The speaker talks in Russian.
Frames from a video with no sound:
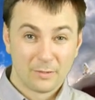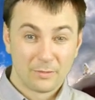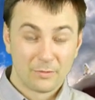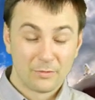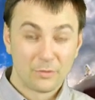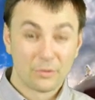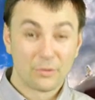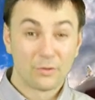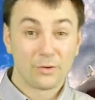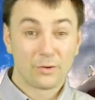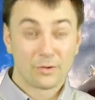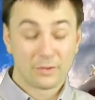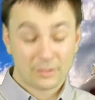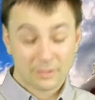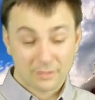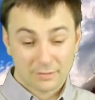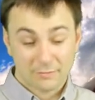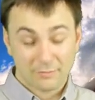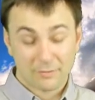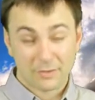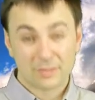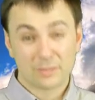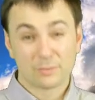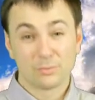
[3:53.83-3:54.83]
Но
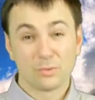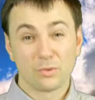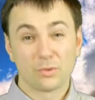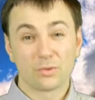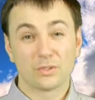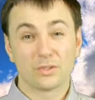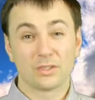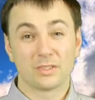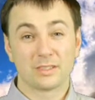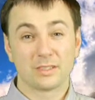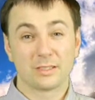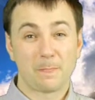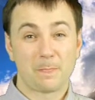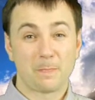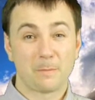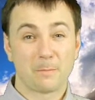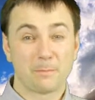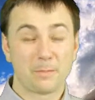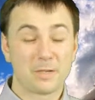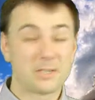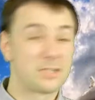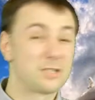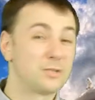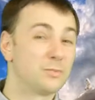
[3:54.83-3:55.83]
возможность,
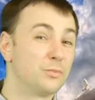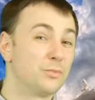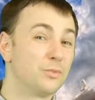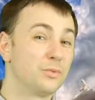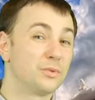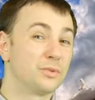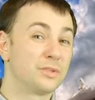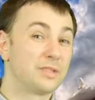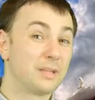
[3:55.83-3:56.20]
почему